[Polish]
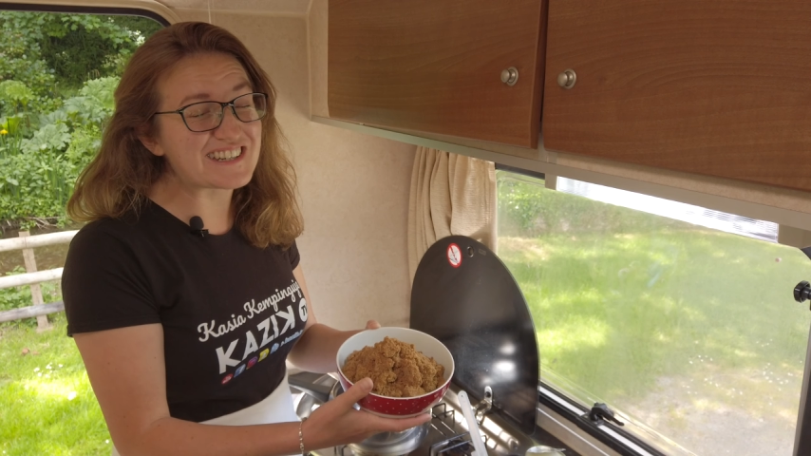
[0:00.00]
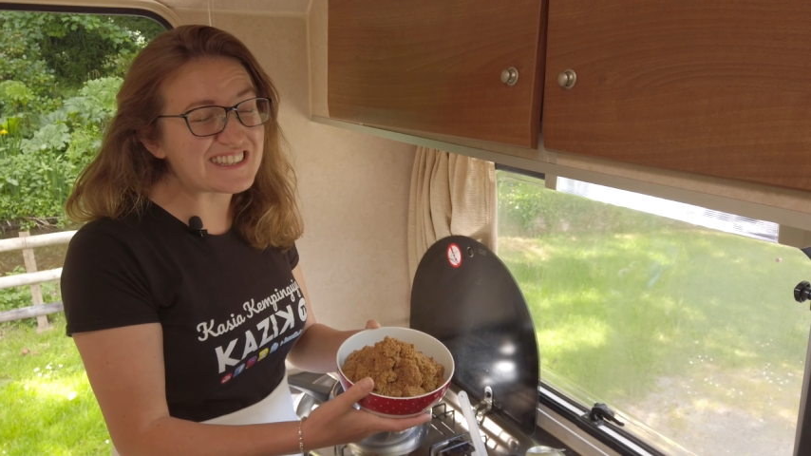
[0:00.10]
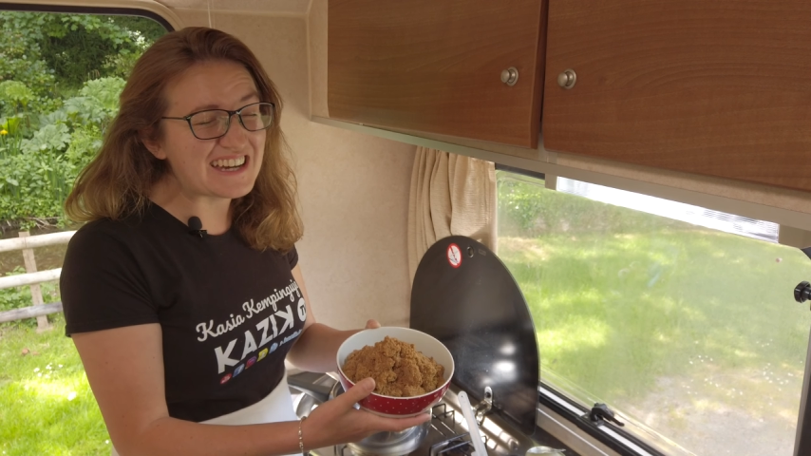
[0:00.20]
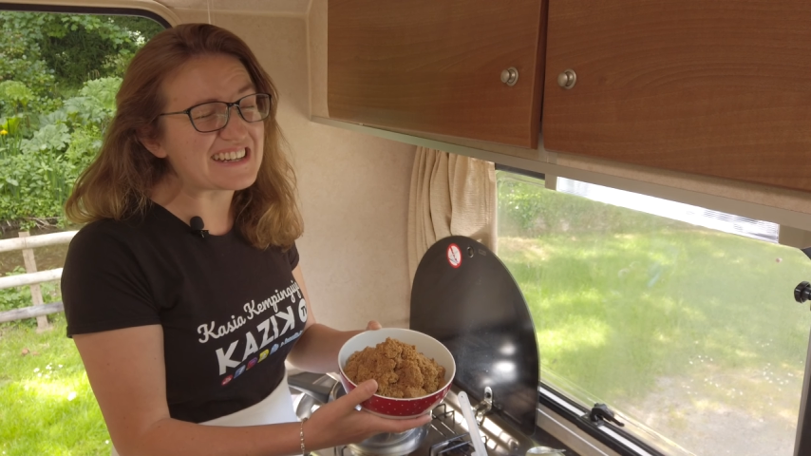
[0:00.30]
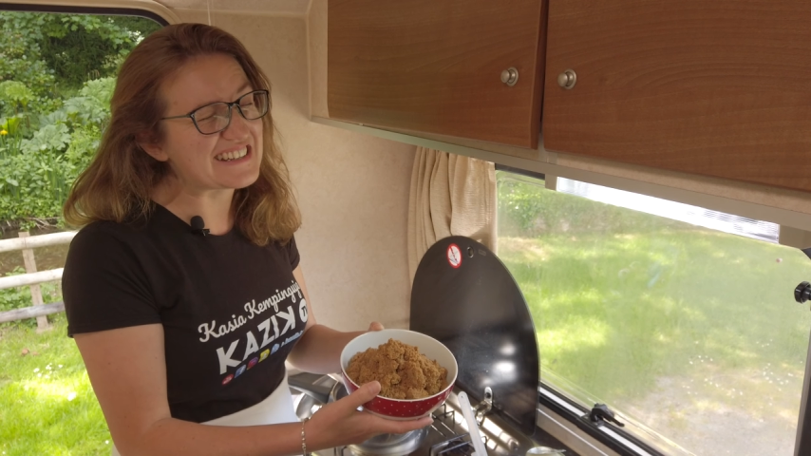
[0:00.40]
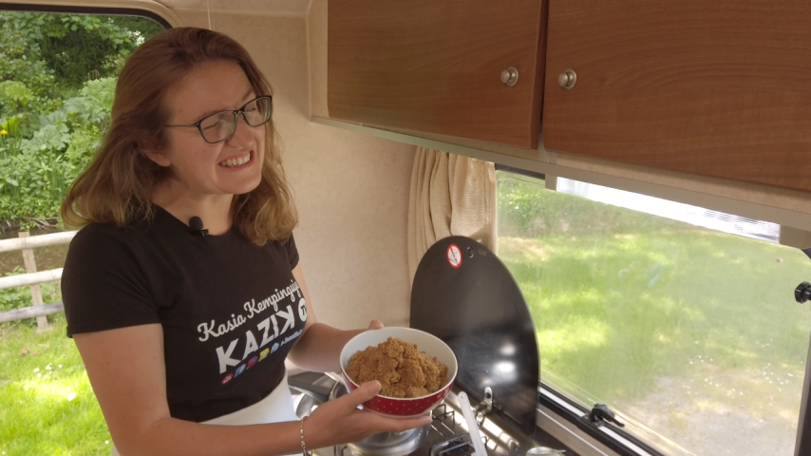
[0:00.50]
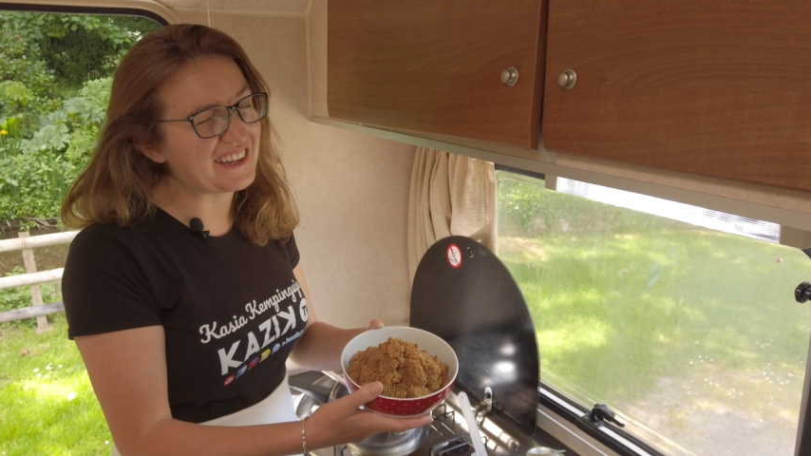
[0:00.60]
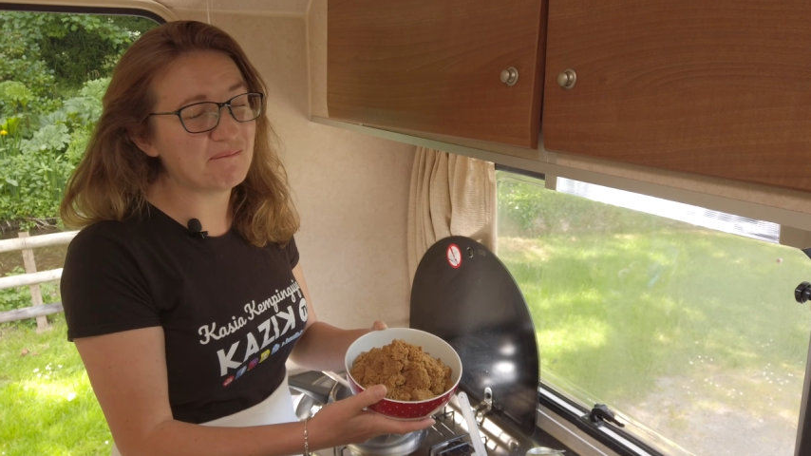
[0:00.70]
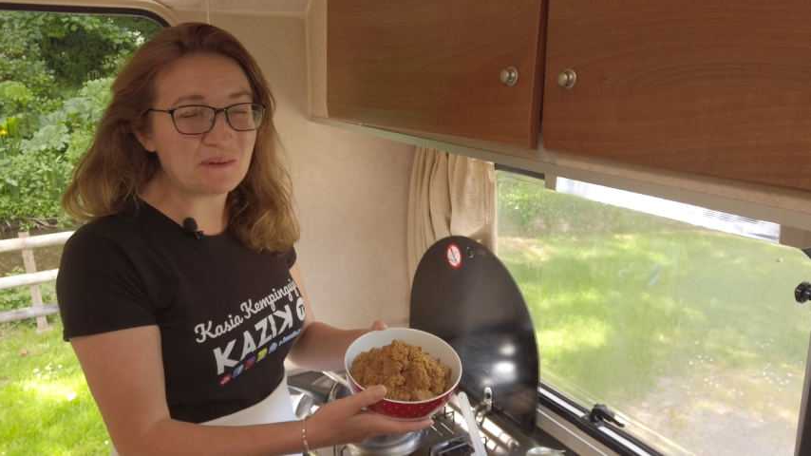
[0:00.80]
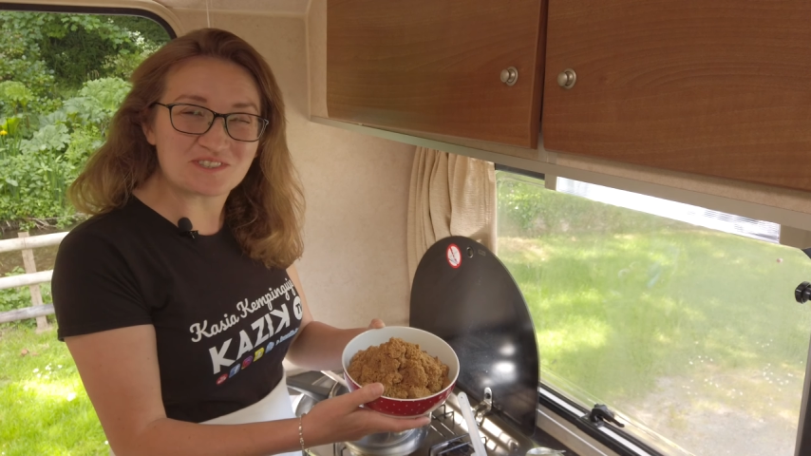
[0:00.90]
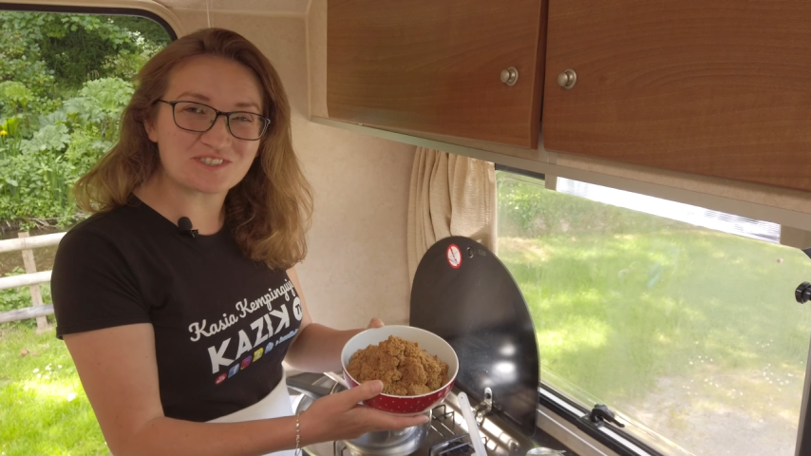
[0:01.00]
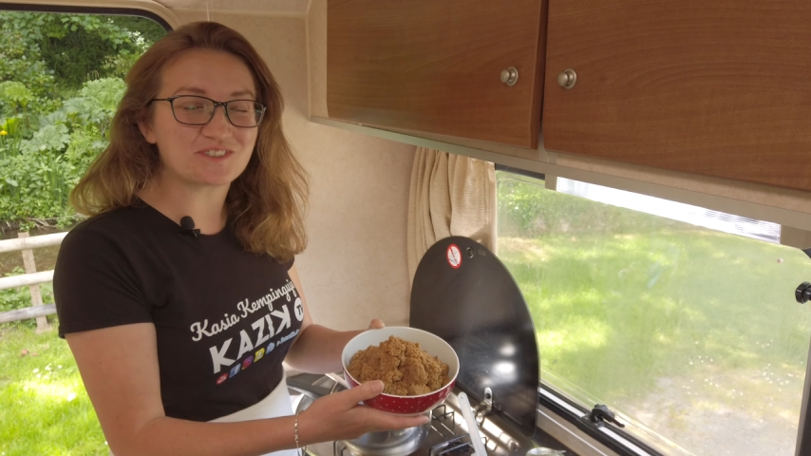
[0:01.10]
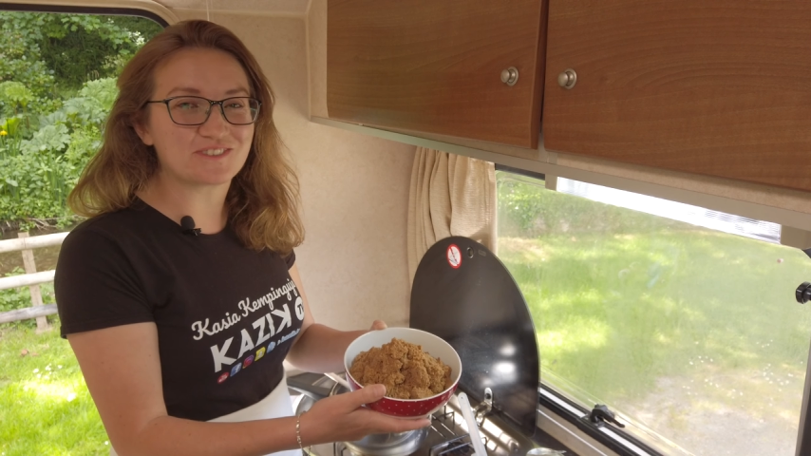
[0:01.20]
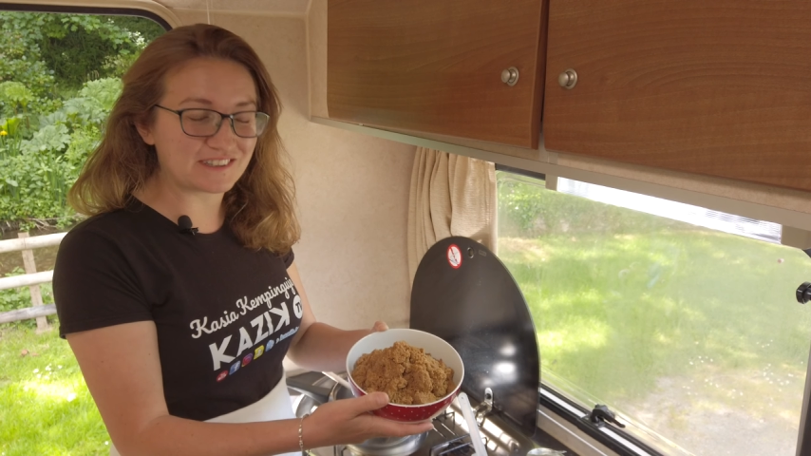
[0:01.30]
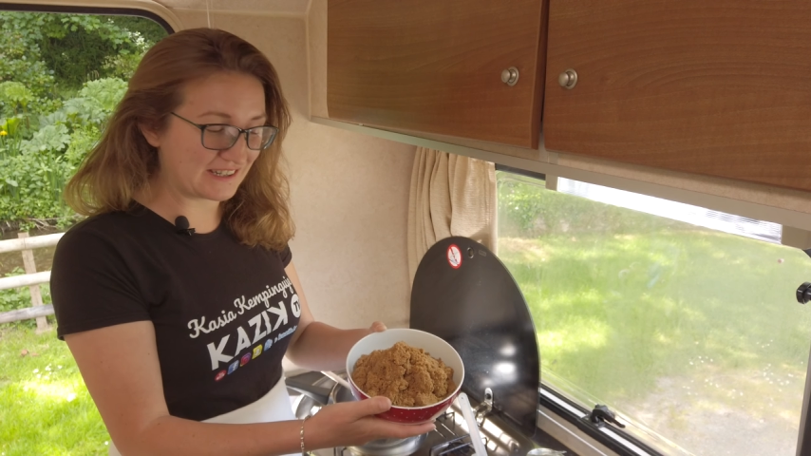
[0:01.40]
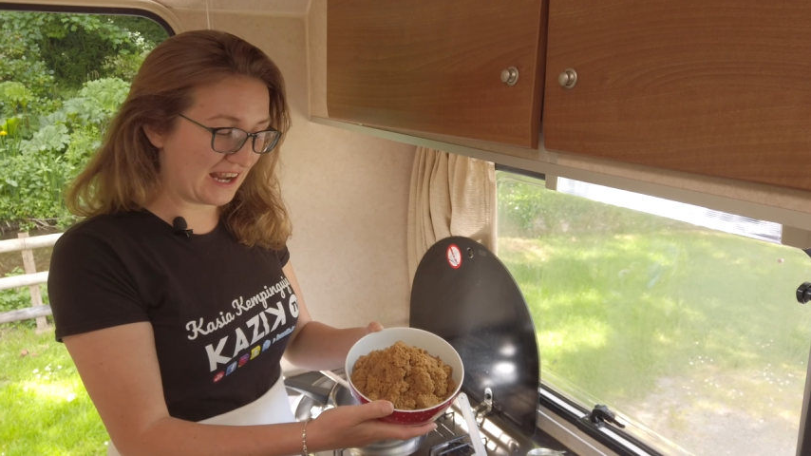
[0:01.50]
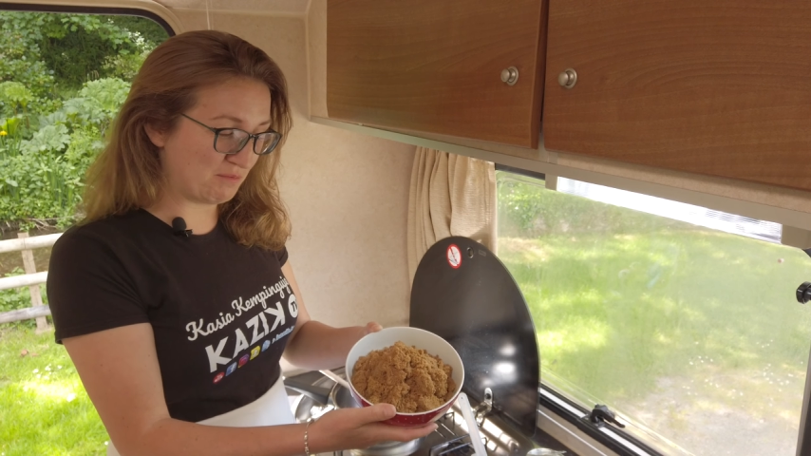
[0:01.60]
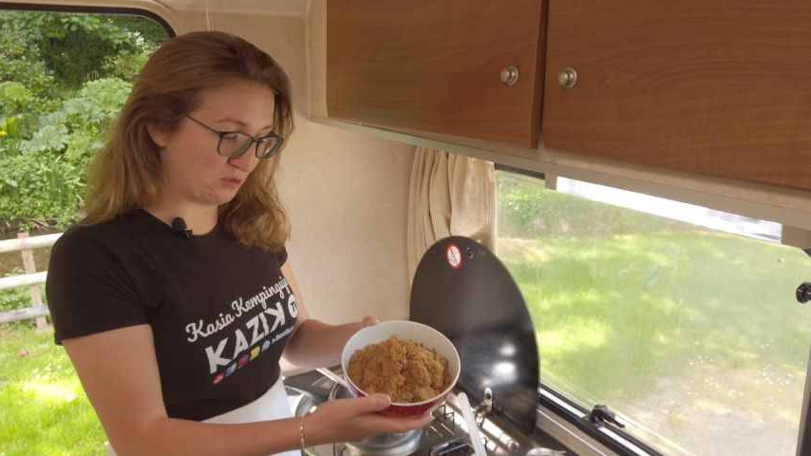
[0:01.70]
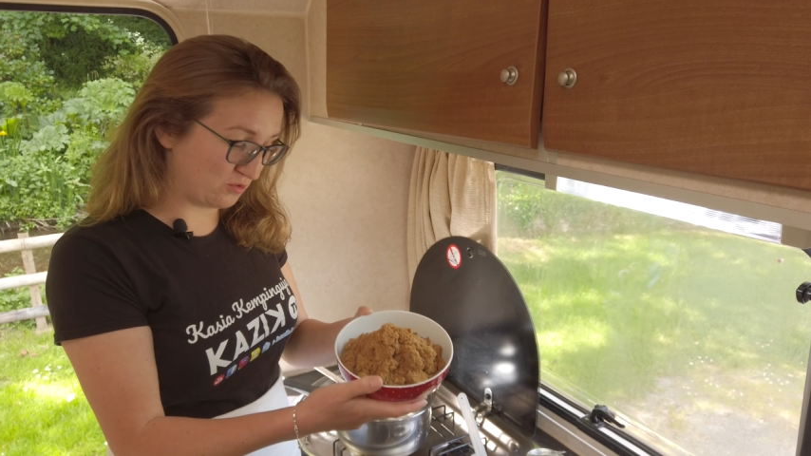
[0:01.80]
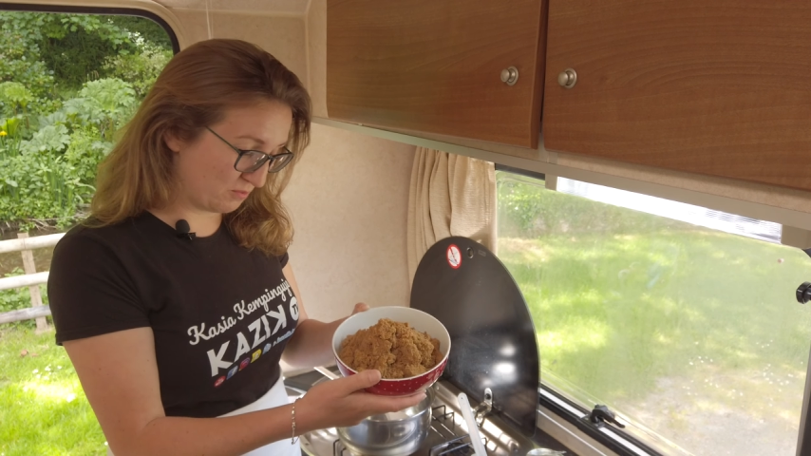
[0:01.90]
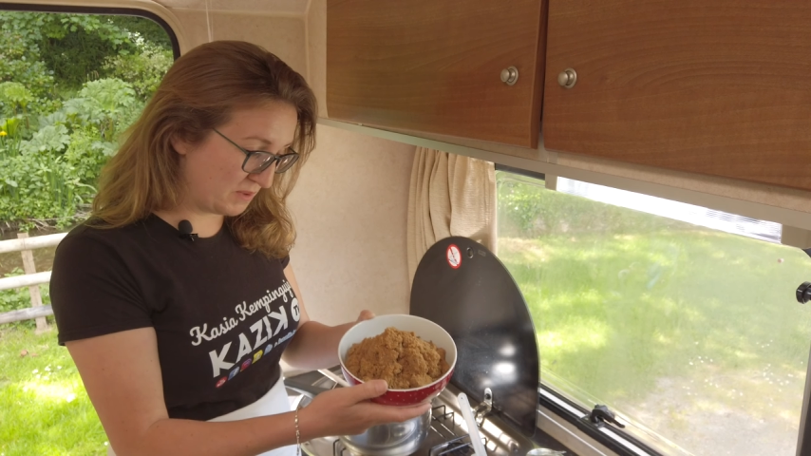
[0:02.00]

450 gramów,